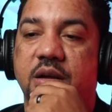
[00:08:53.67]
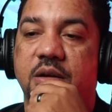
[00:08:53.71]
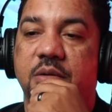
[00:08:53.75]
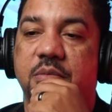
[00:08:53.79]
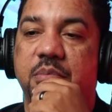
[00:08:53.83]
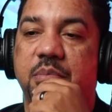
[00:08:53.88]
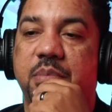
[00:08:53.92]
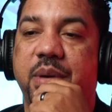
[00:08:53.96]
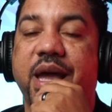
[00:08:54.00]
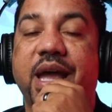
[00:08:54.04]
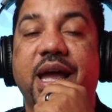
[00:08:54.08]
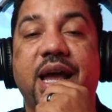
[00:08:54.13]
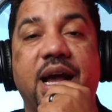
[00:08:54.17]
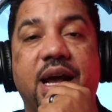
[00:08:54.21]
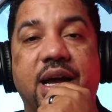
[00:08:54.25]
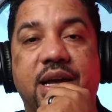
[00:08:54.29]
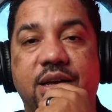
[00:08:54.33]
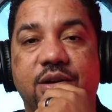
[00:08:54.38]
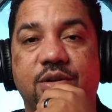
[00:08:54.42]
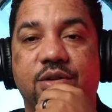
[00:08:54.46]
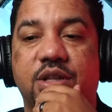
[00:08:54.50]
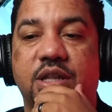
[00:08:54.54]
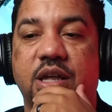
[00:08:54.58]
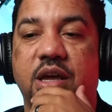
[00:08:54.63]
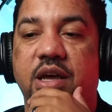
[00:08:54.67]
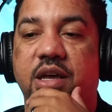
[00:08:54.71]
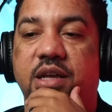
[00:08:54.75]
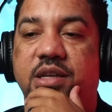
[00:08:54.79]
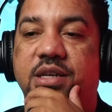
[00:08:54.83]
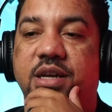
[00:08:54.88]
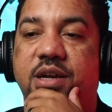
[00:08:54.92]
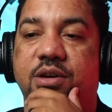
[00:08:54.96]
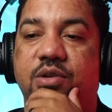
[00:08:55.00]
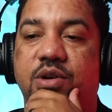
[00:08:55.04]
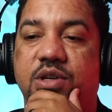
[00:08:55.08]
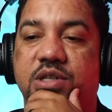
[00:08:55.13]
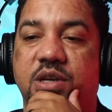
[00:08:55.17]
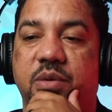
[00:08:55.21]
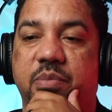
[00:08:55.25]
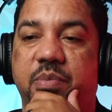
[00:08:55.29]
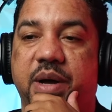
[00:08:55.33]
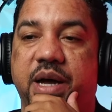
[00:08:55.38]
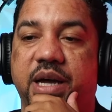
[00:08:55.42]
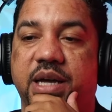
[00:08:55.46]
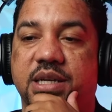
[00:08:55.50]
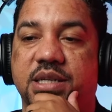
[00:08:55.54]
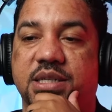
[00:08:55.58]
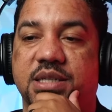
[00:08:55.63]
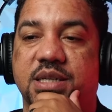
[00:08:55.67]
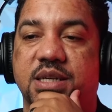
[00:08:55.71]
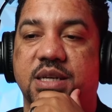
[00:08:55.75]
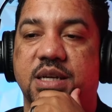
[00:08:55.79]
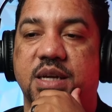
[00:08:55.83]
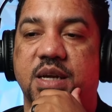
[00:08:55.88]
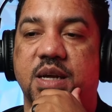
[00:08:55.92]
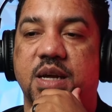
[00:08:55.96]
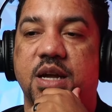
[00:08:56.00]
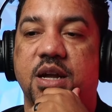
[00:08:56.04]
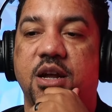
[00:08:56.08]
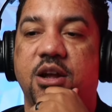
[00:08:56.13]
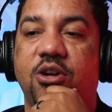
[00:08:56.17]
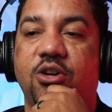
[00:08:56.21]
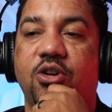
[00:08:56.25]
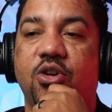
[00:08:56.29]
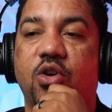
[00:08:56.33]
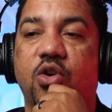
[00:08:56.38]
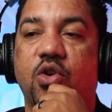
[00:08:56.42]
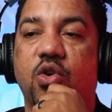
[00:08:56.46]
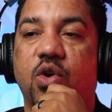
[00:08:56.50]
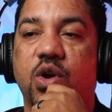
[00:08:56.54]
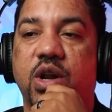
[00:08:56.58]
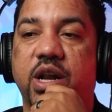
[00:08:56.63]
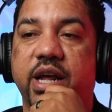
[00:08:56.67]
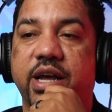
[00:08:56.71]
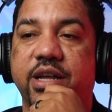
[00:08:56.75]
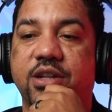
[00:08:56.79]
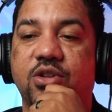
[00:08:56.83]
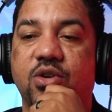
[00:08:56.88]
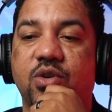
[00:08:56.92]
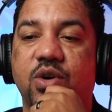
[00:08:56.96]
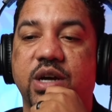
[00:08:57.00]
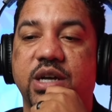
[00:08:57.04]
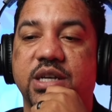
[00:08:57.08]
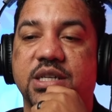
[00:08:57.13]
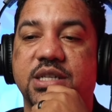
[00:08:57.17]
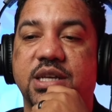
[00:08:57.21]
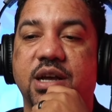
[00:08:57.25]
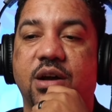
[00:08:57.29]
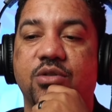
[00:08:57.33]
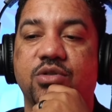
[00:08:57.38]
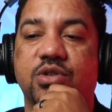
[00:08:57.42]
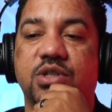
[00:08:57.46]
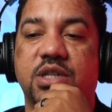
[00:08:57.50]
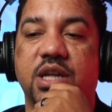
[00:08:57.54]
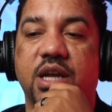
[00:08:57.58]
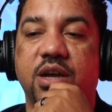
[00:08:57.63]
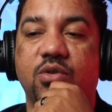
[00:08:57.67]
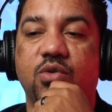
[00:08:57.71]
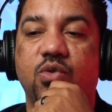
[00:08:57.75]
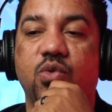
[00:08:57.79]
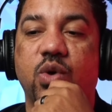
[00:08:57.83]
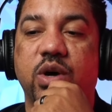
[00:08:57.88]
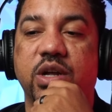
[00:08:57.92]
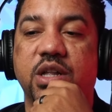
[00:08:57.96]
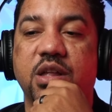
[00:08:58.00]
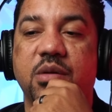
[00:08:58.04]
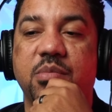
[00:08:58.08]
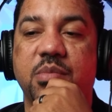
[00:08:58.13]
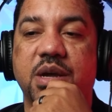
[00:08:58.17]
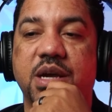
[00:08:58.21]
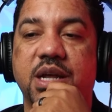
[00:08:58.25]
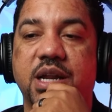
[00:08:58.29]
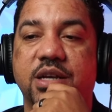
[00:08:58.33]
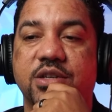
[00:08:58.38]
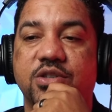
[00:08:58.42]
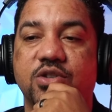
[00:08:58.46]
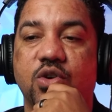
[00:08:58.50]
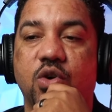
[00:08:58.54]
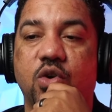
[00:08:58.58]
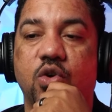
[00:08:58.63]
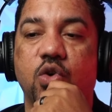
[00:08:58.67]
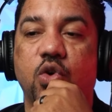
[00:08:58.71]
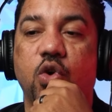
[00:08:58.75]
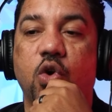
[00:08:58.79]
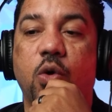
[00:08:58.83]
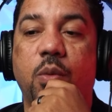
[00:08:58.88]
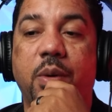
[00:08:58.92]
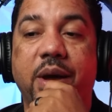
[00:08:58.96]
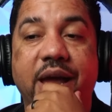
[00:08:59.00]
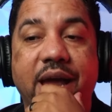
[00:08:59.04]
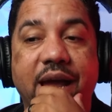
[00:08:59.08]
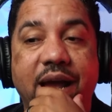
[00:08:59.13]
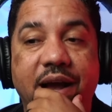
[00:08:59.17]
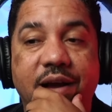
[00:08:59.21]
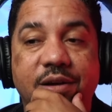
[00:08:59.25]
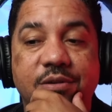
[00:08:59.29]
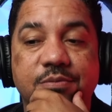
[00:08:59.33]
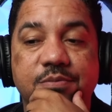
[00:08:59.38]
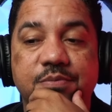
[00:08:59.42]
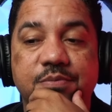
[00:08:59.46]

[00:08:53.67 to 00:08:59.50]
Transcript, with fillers: vea, que usted llegó a ese país. Lo correcto es que a usted un juez de inmigración lo vea